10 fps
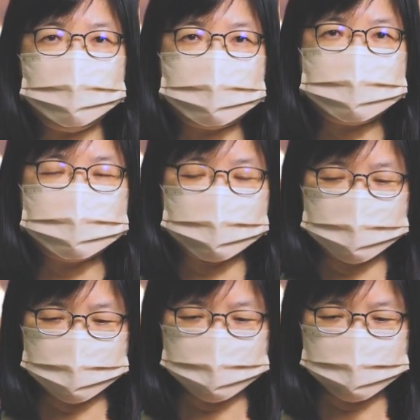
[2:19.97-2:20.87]
危险
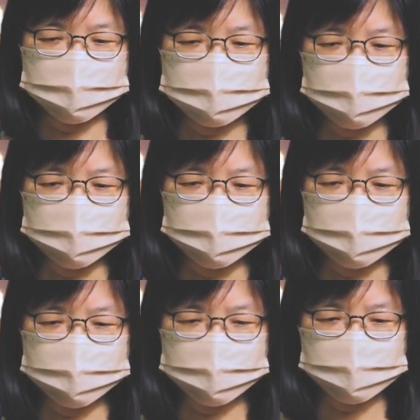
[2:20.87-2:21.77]
的一个境地。